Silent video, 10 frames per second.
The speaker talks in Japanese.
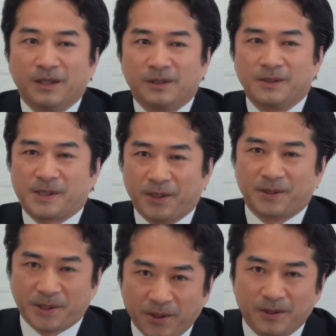という強
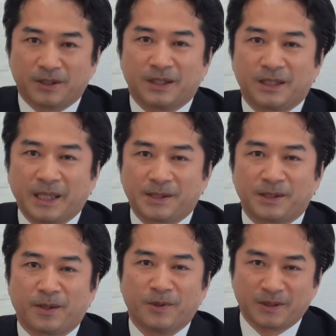い強い
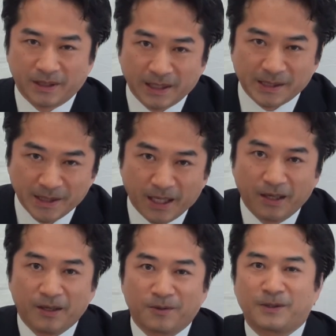決意でもってですね
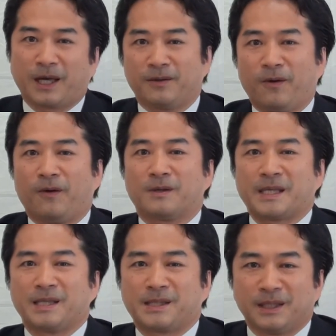今回の
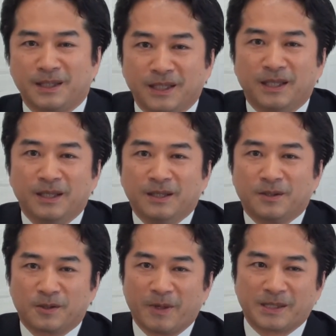参院選に
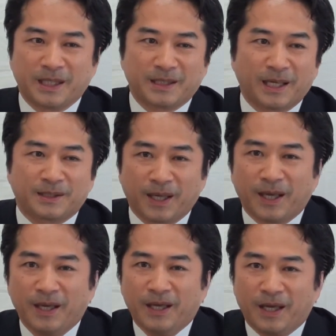臨ませていただい
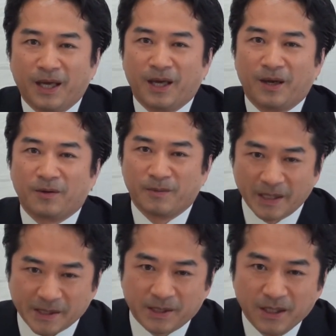て、えおり
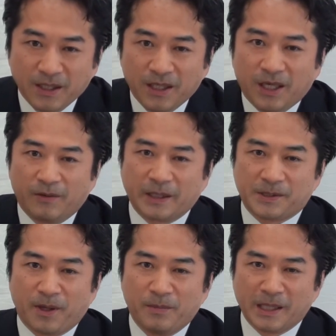ます
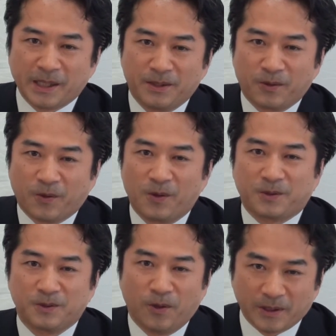私は皆さんの航
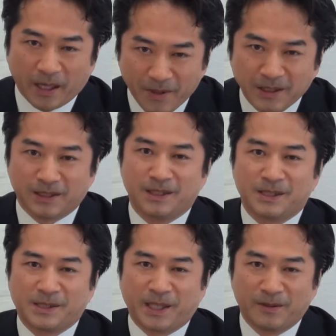空のために
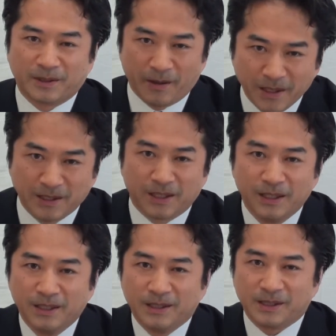実現のために
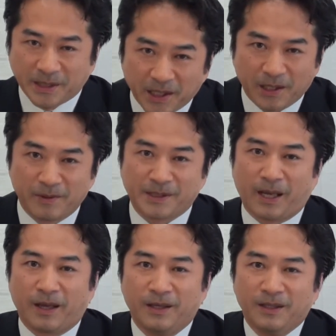立ち上がりました